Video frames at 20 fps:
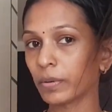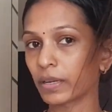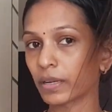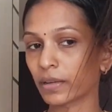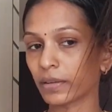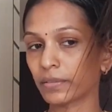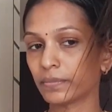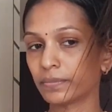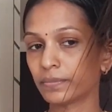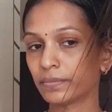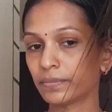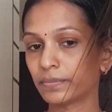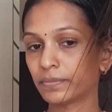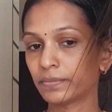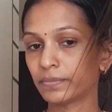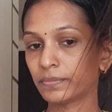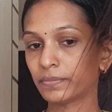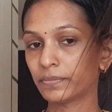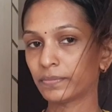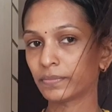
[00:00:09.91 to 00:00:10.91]
பாருங்க
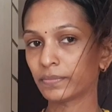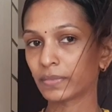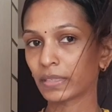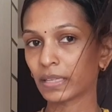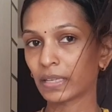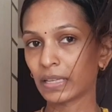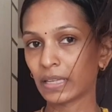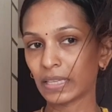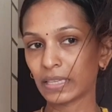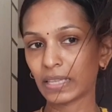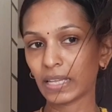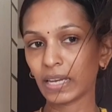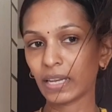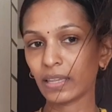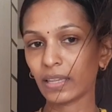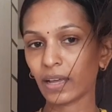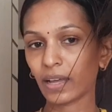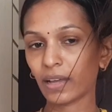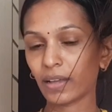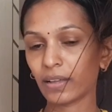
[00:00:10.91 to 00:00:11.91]

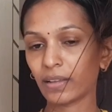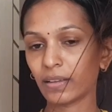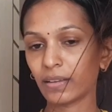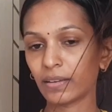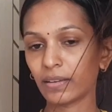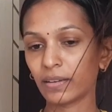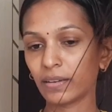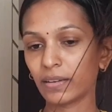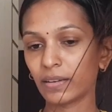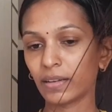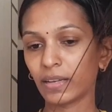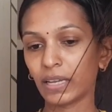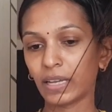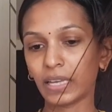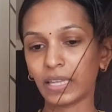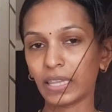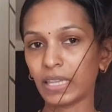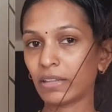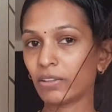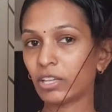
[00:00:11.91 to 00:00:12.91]
தெரியுதா
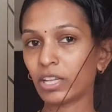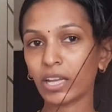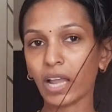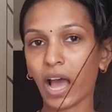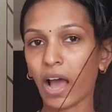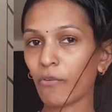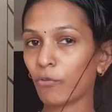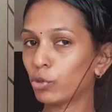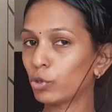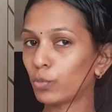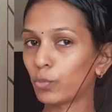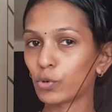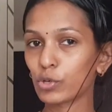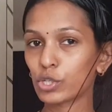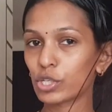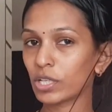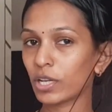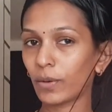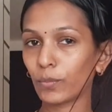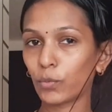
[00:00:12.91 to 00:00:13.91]
இது வந்து நான் வந்து
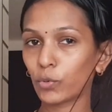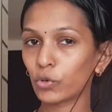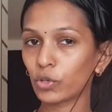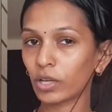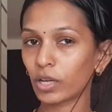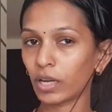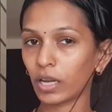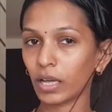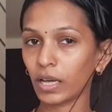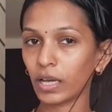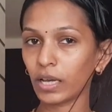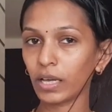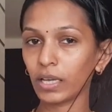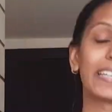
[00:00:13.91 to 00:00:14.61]
பிடிச்சிலாம் பிடுங்கலை